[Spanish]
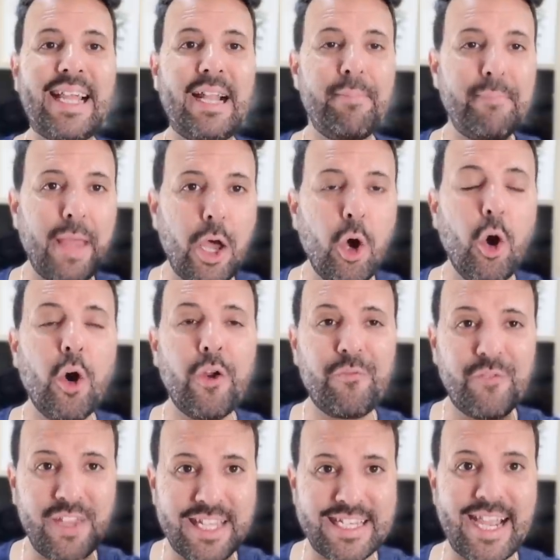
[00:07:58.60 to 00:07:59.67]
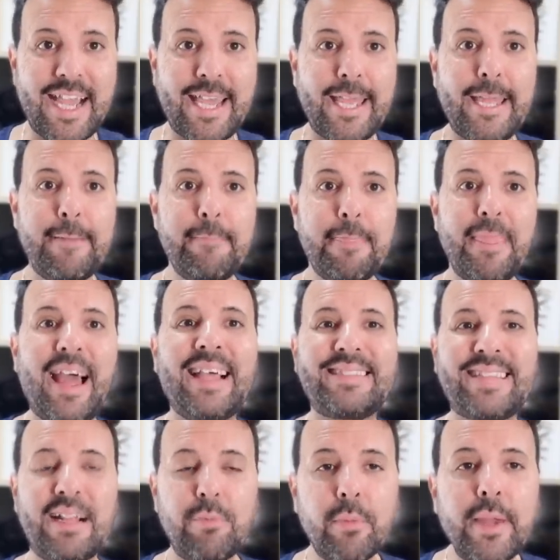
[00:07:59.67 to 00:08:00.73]
el mejor fichaje
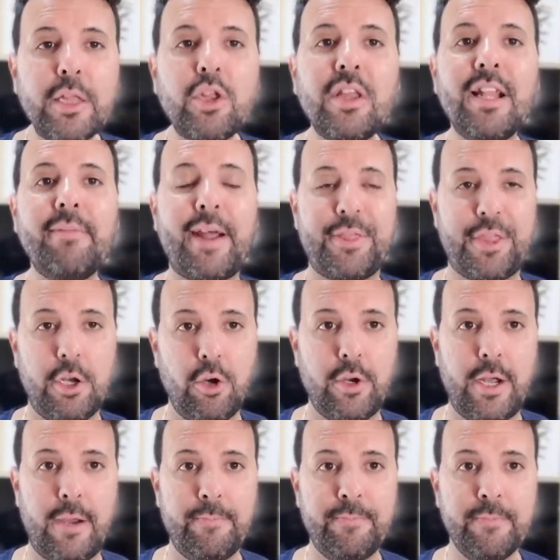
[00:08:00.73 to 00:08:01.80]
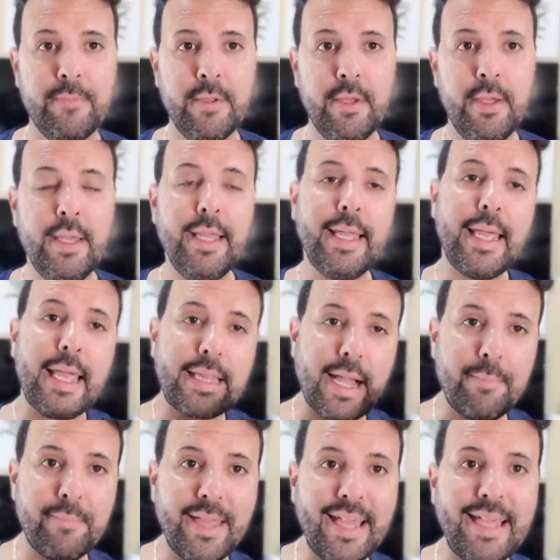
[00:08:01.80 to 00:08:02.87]
hasta el momento del Barcelona. Y
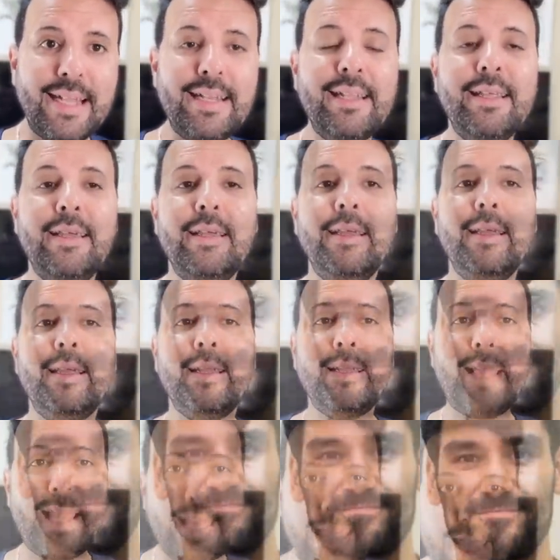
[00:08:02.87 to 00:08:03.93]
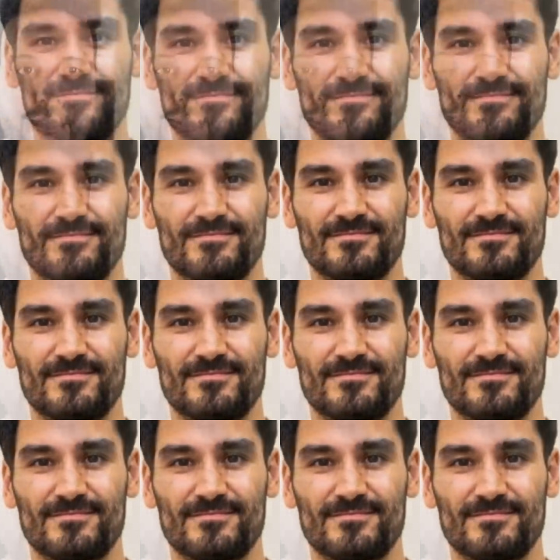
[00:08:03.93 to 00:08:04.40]
también de Ilkay